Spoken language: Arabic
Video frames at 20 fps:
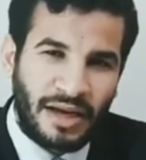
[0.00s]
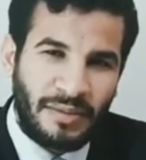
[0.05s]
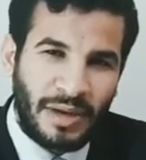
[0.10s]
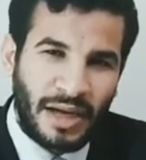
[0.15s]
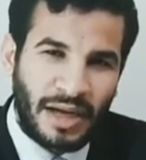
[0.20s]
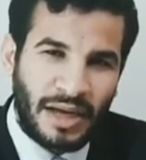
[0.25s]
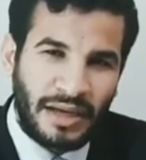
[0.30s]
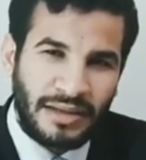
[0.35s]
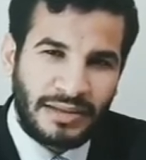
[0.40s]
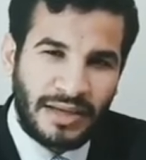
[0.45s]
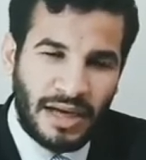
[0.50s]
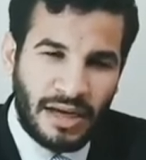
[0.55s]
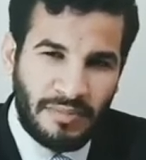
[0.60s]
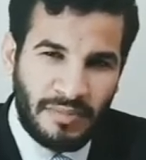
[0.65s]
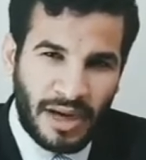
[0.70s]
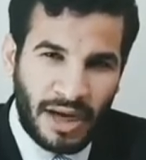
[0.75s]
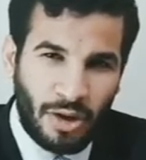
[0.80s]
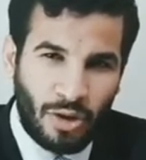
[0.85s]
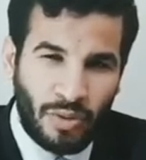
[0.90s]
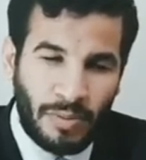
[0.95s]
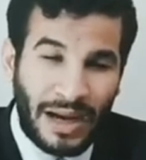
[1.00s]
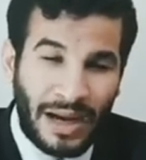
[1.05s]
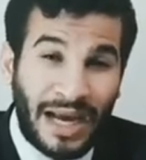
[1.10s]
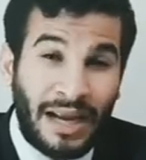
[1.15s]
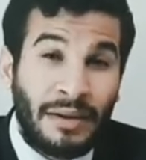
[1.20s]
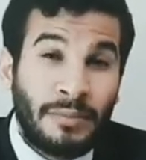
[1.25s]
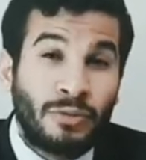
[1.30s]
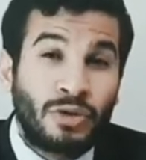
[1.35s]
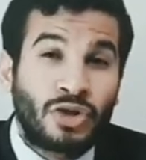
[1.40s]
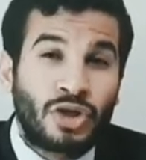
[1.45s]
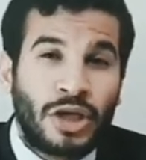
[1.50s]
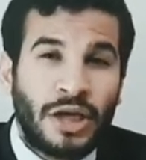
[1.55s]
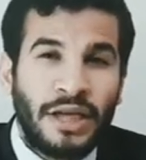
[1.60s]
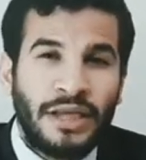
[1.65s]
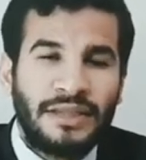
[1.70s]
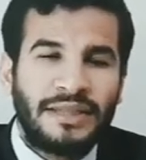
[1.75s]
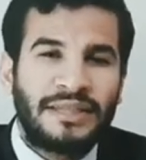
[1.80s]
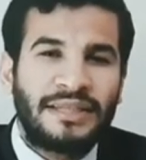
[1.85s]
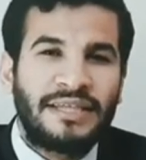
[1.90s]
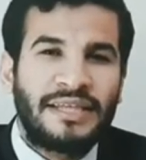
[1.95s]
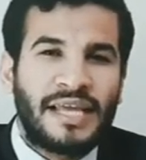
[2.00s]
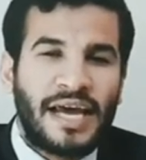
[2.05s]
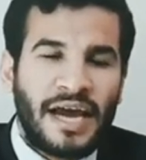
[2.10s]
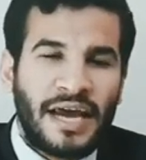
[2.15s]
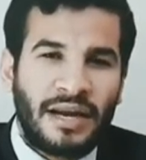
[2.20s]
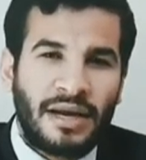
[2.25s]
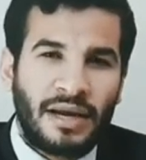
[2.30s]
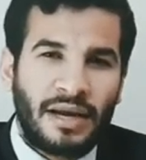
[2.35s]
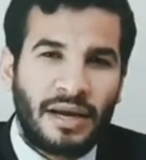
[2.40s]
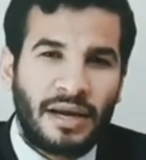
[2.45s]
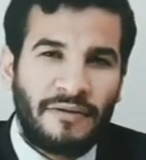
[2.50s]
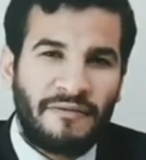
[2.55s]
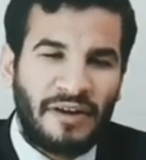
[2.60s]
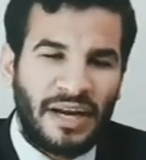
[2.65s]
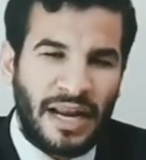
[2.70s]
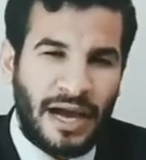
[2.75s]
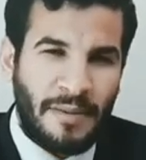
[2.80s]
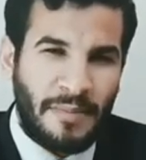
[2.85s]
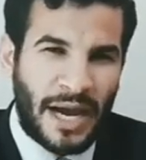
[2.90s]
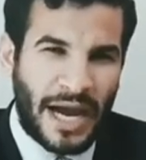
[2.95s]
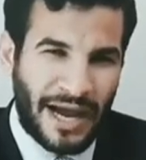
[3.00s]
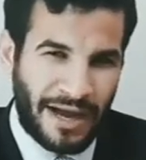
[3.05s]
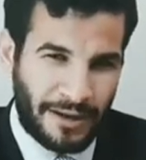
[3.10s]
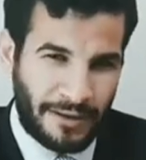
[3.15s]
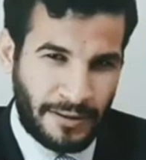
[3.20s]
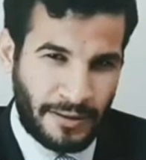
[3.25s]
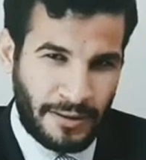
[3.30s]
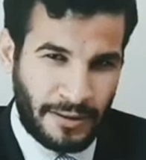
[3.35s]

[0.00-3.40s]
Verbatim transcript: جماعة جايين نتكلم معاكم عن مشكلة الديدان في الأمعاء